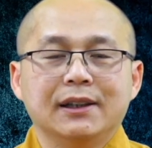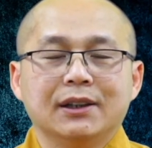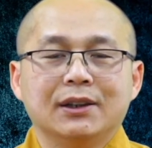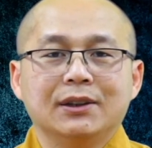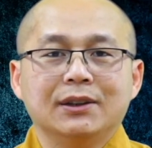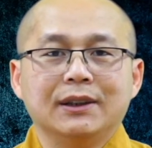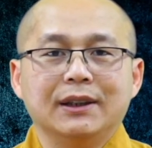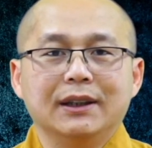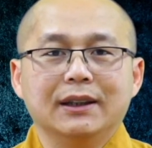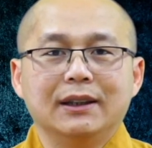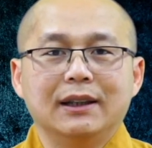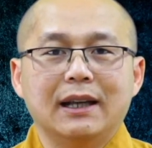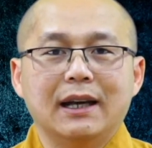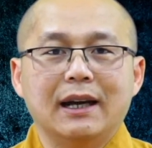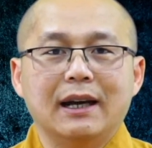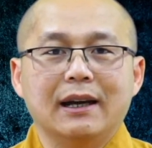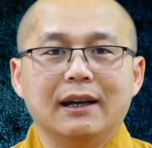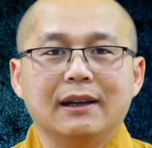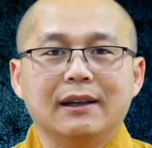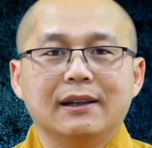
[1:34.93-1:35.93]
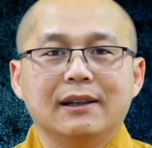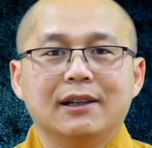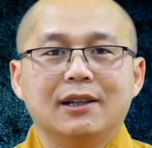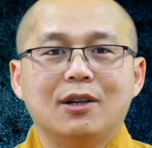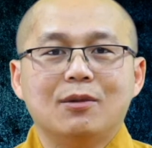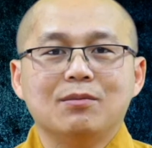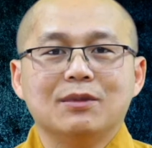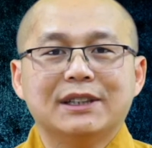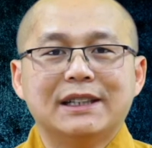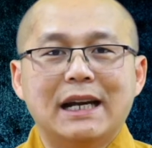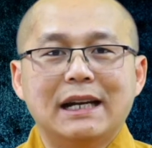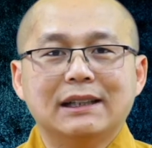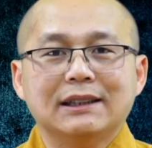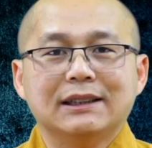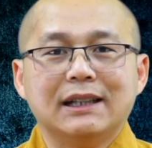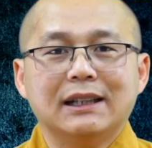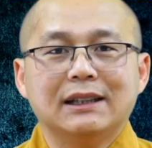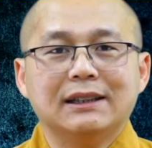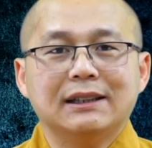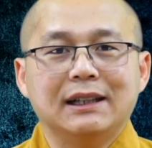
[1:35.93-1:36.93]
có nghĩa là không sát
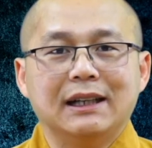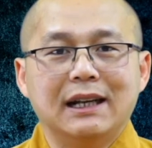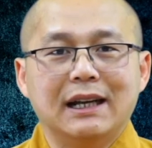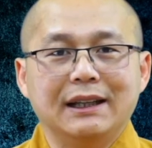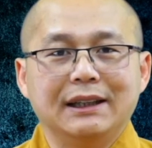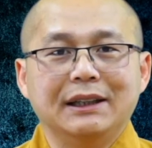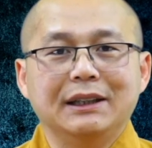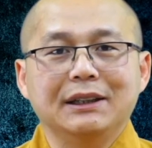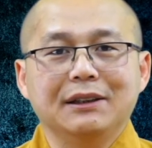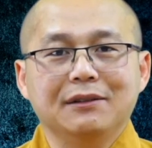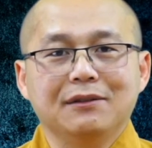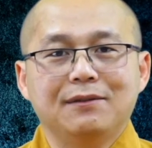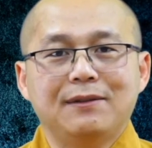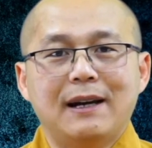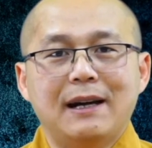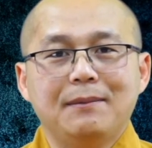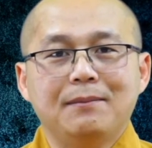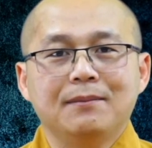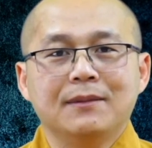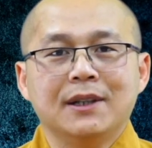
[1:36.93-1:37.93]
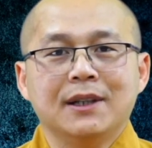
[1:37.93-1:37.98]
sanh là thiện pháp,